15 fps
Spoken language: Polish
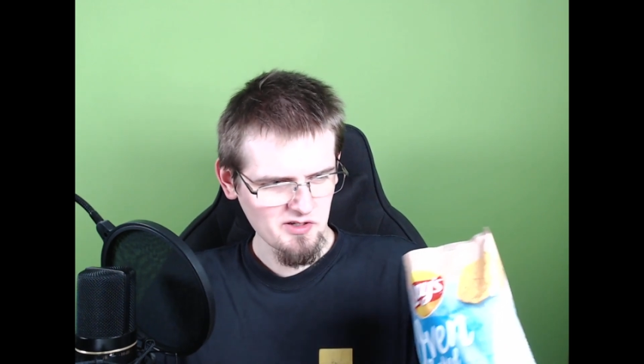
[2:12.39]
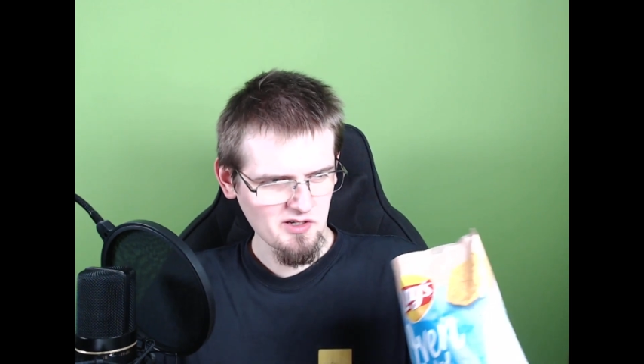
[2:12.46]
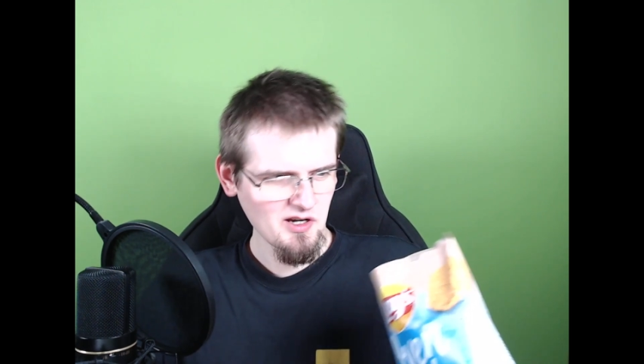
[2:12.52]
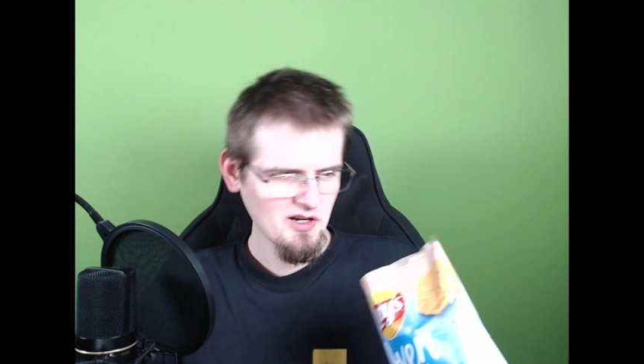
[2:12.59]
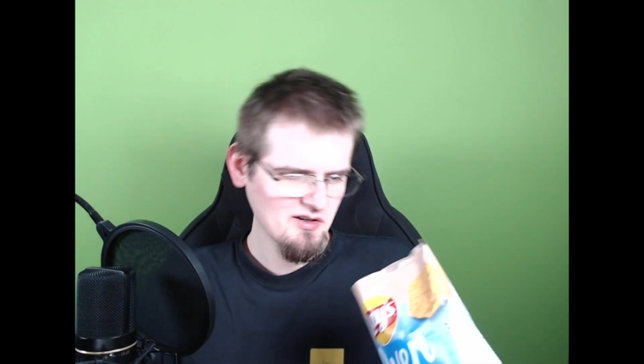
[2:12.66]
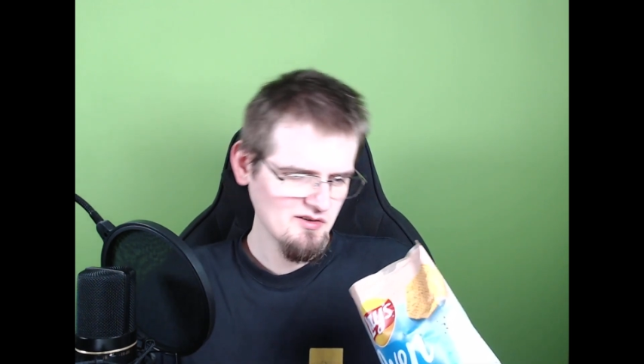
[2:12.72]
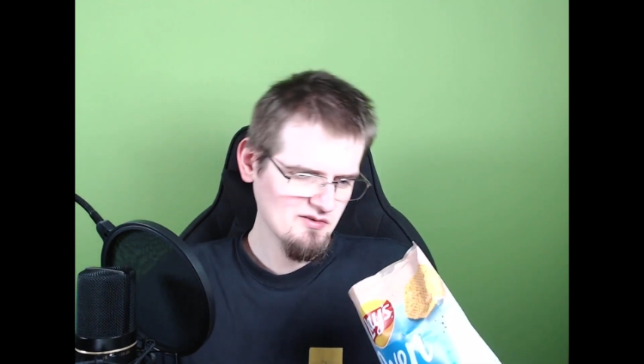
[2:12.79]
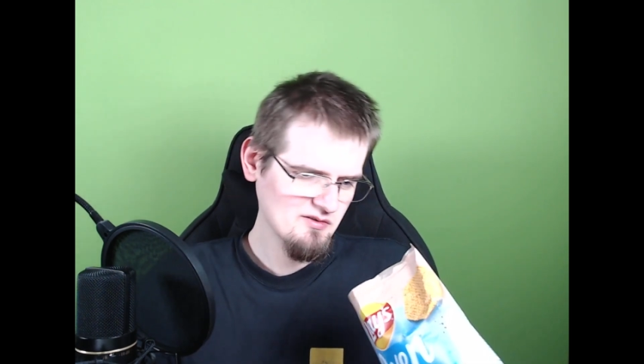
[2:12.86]

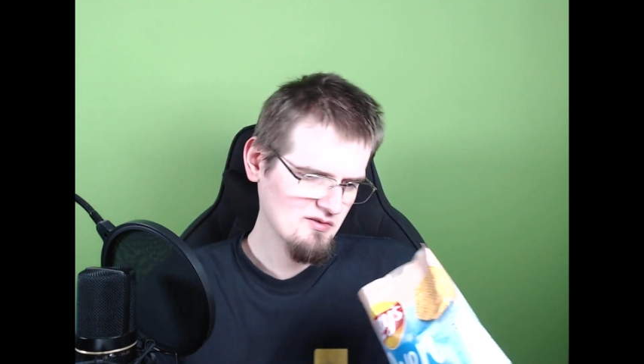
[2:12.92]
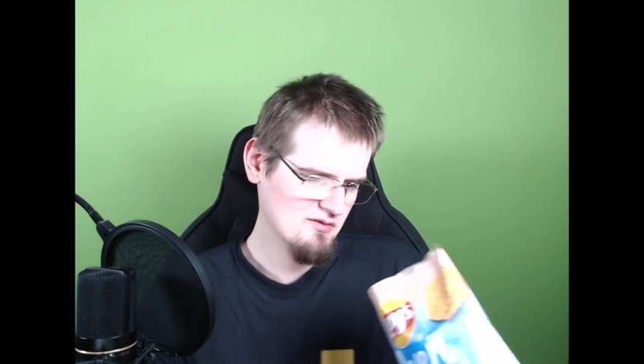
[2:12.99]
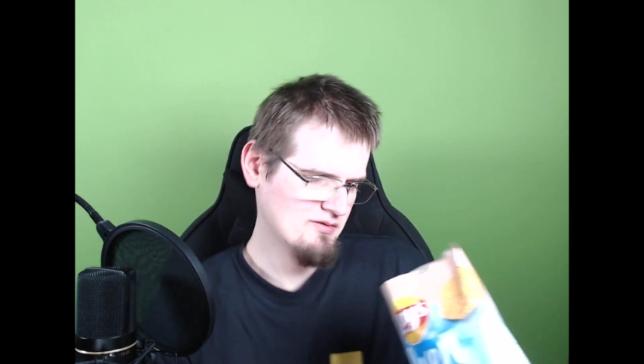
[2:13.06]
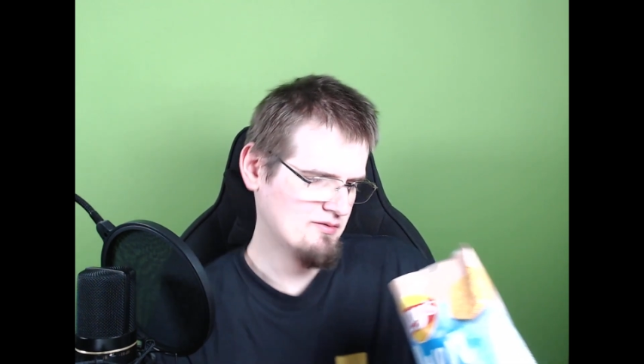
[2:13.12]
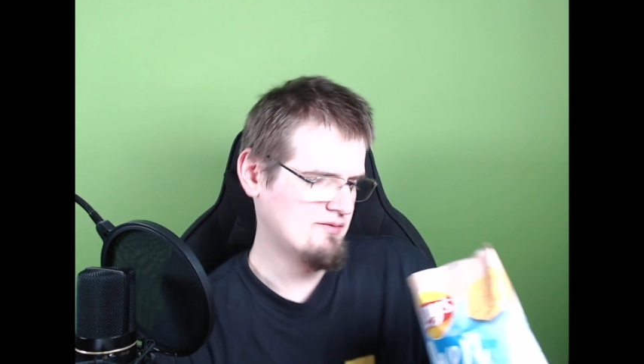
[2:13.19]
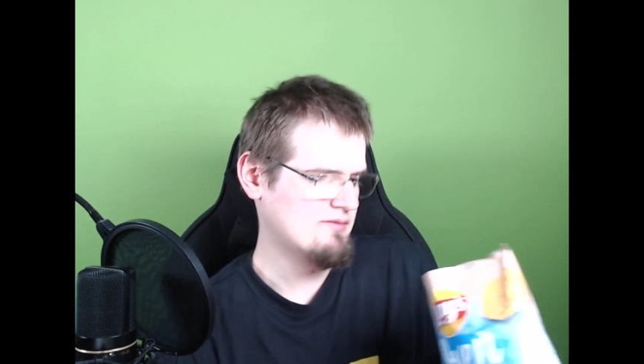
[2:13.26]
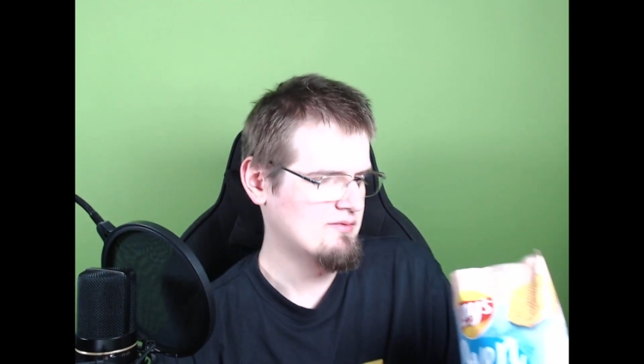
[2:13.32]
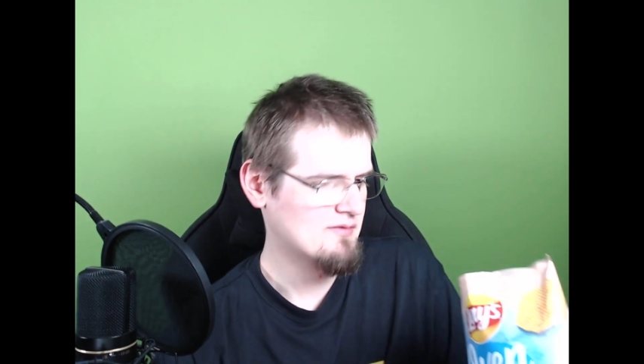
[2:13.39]
E,
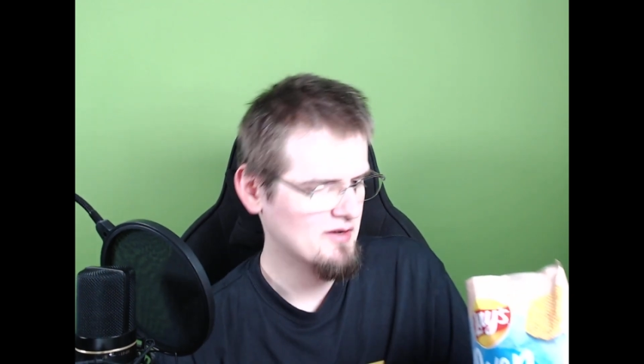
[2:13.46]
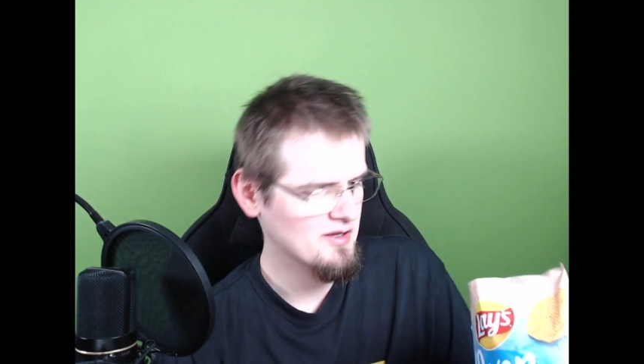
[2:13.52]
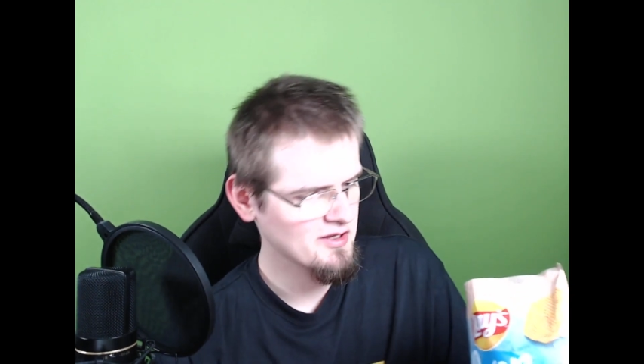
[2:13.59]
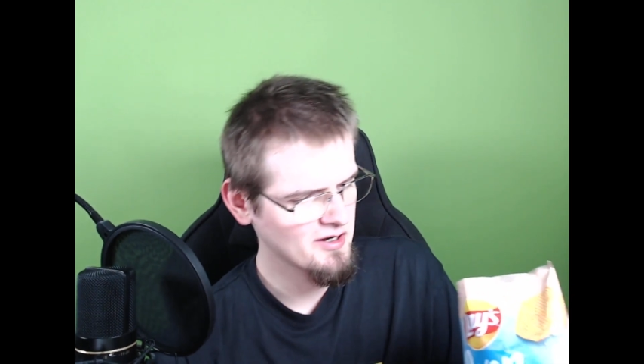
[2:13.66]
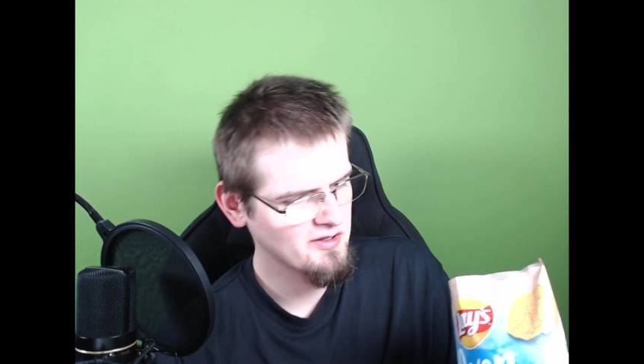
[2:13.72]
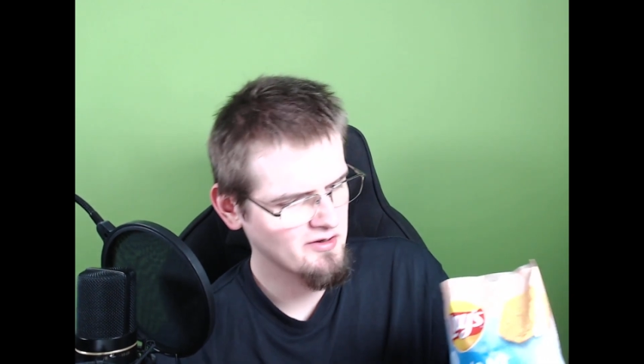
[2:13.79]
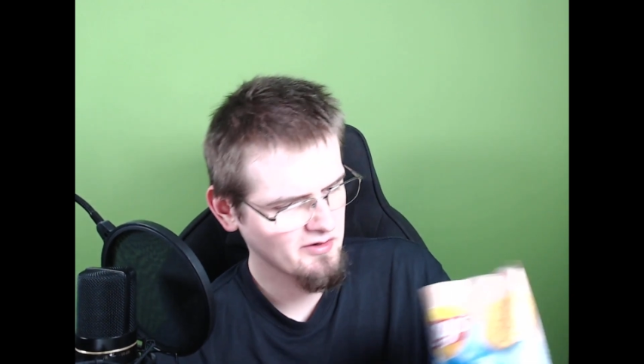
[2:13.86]
generalnie